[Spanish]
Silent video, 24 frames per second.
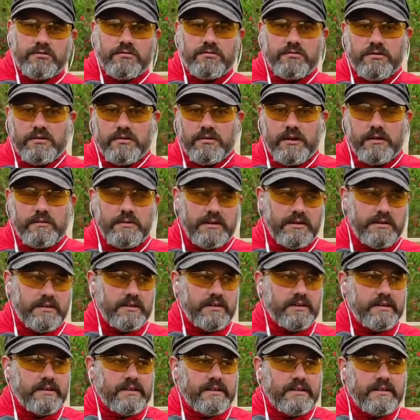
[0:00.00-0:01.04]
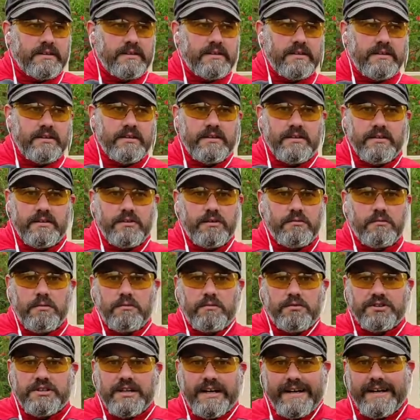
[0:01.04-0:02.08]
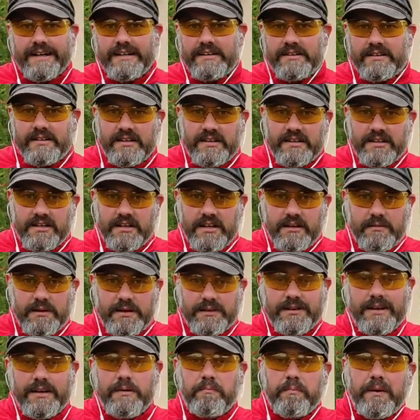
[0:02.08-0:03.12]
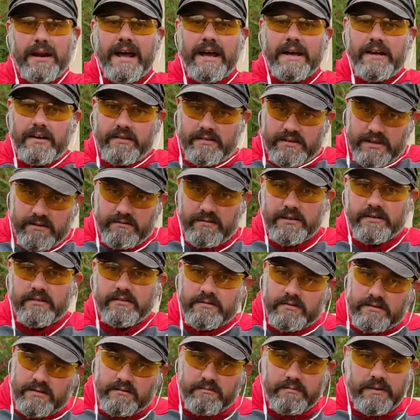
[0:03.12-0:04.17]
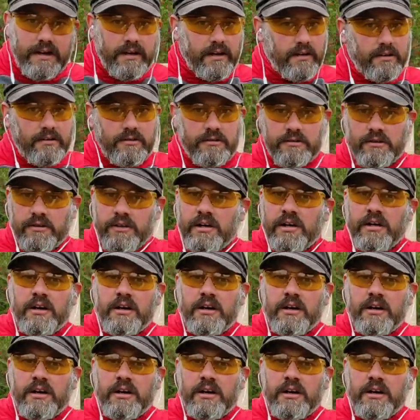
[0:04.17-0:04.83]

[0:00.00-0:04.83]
últimamente y como mucha gente le llama triplay también en México.